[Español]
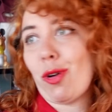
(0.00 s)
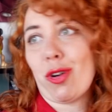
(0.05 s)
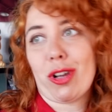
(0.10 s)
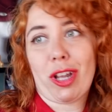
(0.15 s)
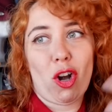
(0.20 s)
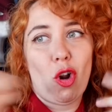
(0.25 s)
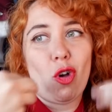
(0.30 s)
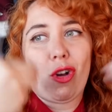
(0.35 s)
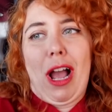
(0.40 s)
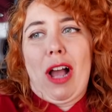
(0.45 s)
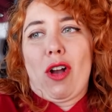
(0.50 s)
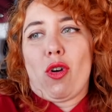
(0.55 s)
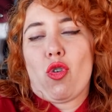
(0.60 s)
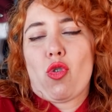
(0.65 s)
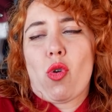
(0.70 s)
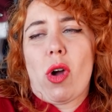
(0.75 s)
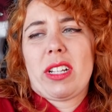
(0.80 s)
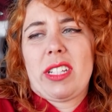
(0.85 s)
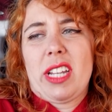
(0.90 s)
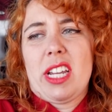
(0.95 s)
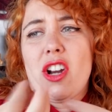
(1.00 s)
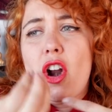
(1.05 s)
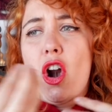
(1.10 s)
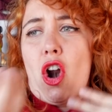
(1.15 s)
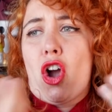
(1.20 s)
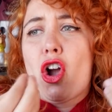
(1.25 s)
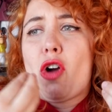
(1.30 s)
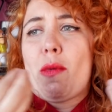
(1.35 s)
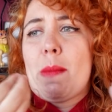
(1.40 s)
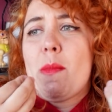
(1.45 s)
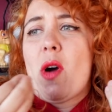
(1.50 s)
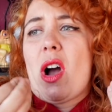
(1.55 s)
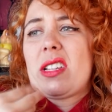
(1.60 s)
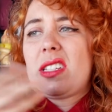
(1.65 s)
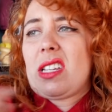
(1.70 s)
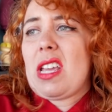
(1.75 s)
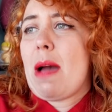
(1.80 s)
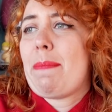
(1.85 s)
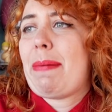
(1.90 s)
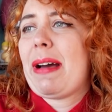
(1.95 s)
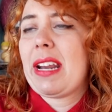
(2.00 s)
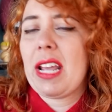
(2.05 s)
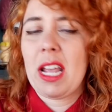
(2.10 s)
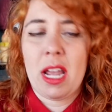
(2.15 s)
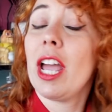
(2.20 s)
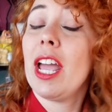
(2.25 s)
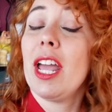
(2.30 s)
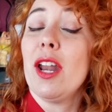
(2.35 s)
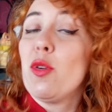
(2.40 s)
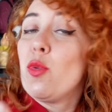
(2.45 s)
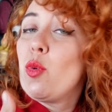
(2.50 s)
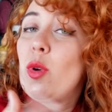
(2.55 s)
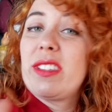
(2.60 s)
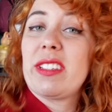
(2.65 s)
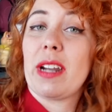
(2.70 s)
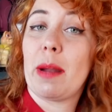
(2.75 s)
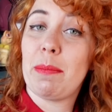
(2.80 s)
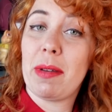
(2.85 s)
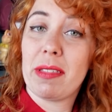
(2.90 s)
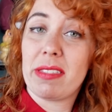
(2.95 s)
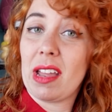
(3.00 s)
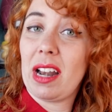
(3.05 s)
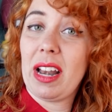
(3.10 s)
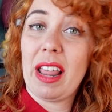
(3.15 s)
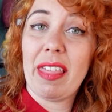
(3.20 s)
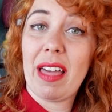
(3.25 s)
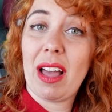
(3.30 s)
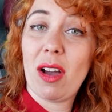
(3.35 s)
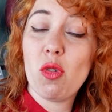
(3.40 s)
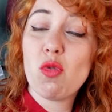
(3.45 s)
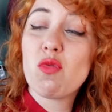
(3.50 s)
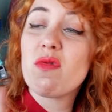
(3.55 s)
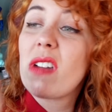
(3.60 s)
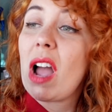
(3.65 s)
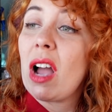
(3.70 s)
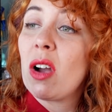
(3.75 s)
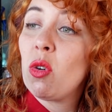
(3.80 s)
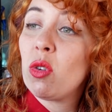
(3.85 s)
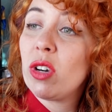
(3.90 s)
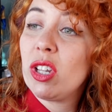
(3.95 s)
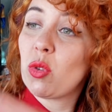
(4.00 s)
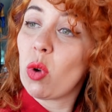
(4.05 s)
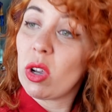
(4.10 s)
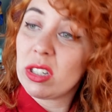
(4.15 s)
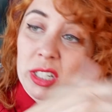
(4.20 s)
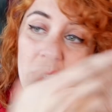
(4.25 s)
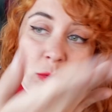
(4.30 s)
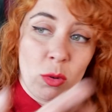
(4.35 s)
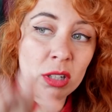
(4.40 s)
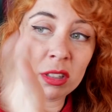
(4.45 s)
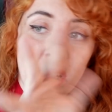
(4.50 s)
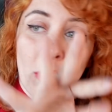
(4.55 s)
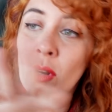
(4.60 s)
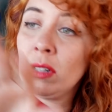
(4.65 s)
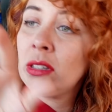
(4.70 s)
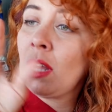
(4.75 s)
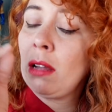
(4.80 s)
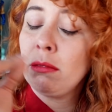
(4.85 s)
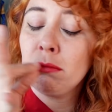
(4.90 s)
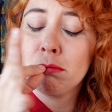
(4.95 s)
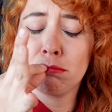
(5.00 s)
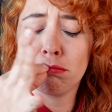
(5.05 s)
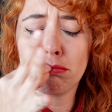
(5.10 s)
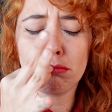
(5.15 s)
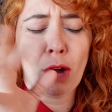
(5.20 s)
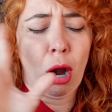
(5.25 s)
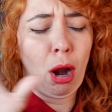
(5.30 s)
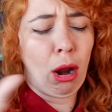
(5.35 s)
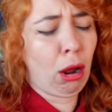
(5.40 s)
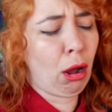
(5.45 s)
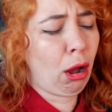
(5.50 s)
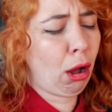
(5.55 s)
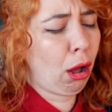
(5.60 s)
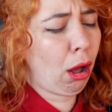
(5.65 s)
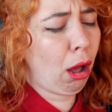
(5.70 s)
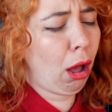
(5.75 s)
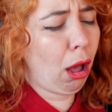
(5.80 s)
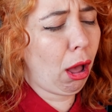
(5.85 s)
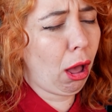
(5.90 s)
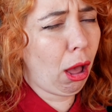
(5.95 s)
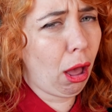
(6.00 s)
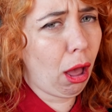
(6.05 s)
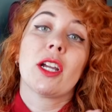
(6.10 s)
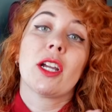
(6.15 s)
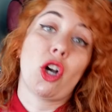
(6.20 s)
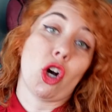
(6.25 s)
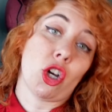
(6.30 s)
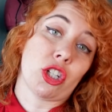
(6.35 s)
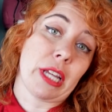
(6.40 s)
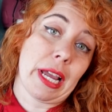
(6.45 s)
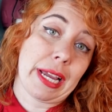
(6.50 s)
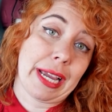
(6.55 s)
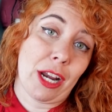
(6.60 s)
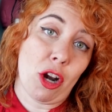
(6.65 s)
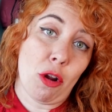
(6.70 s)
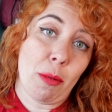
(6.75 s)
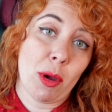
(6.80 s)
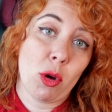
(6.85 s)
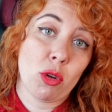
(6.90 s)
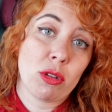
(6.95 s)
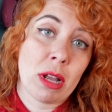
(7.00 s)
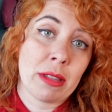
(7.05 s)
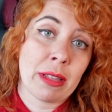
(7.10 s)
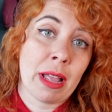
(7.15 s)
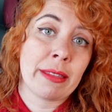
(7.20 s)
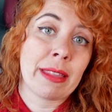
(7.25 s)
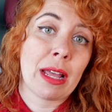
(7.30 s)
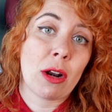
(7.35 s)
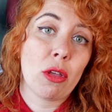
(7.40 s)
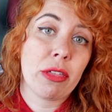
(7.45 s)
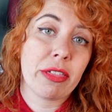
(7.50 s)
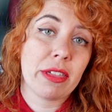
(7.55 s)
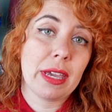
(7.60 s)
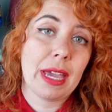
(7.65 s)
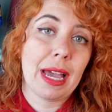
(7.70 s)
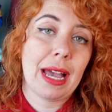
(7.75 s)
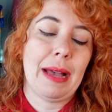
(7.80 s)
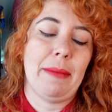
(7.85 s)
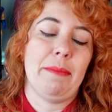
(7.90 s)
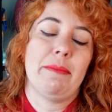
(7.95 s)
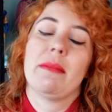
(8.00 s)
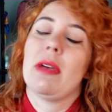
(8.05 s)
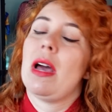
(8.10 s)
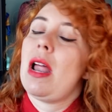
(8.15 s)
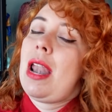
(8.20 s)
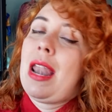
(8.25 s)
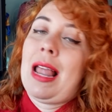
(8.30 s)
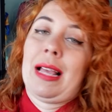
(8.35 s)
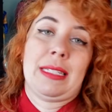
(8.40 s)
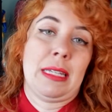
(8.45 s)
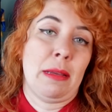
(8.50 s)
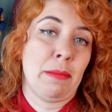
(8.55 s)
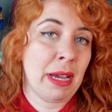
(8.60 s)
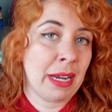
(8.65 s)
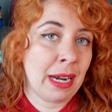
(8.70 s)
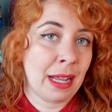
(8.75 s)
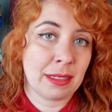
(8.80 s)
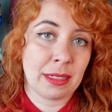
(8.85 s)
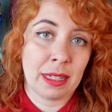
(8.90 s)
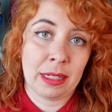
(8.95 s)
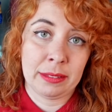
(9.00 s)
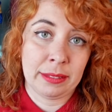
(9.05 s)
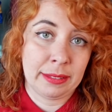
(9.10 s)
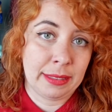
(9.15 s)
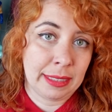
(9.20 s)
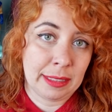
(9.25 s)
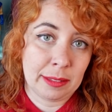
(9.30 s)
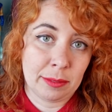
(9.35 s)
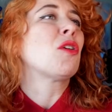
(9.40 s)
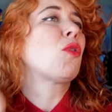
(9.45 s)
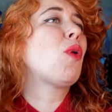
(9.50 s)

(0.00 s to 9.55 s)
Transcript: Porque los canguros allí nos lo comemos así, a pares. Es nuestra especialidad. Un cangurito así, vuelta y vuelta. ¡Oh! Cosas que no me gustan de Andalucía. La Semana Santa.